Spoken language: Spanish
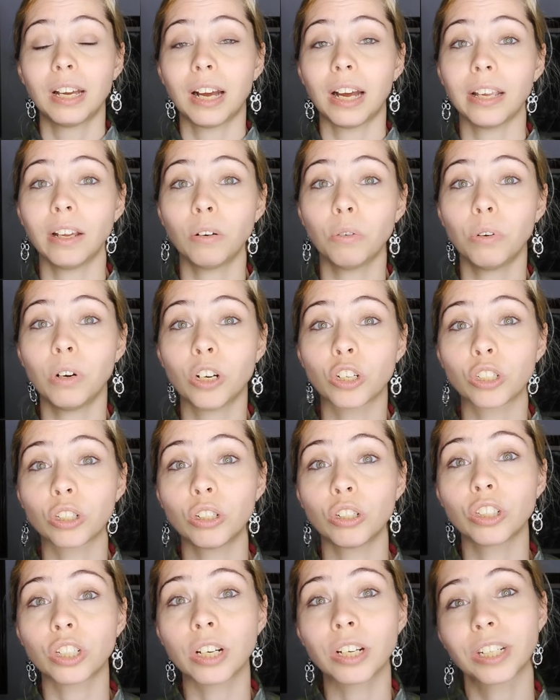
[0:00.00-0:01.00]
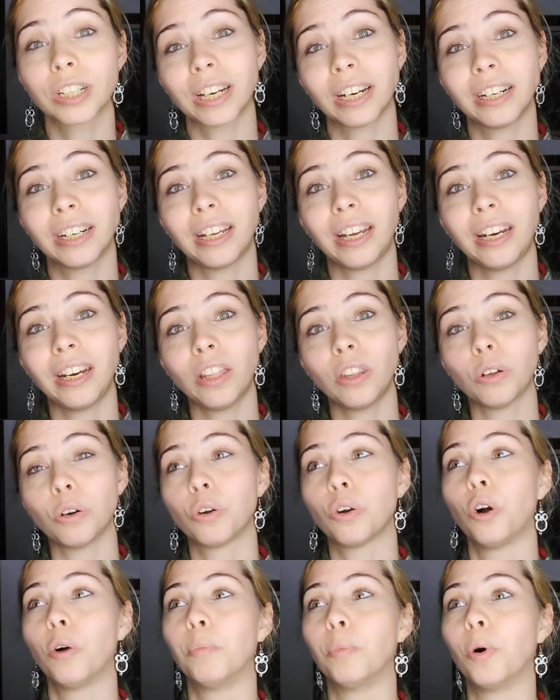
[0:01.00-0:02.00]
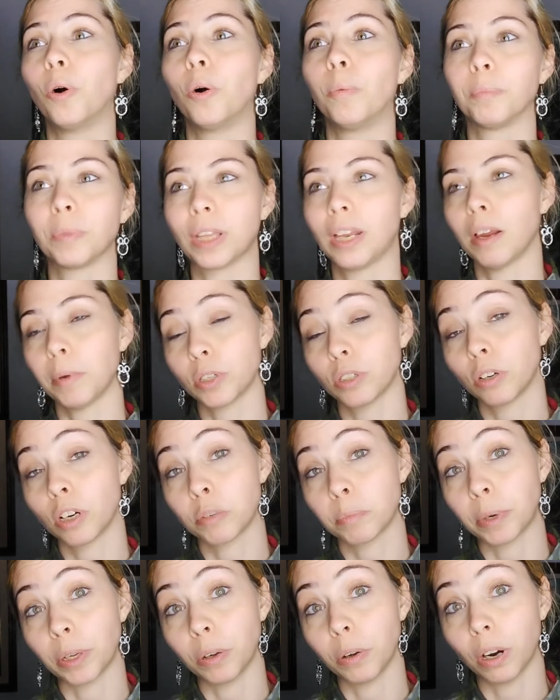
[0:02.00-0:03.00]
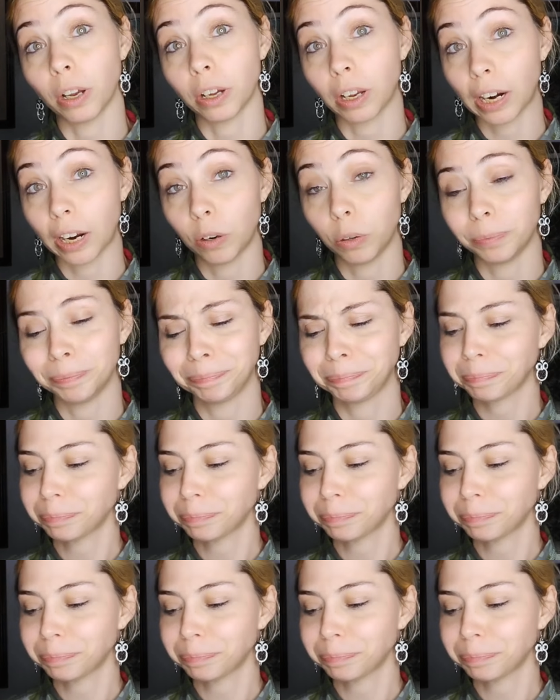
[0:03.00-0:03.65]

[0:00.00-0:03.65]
Hay algunas cosas que han querido, como en la versión española, claro,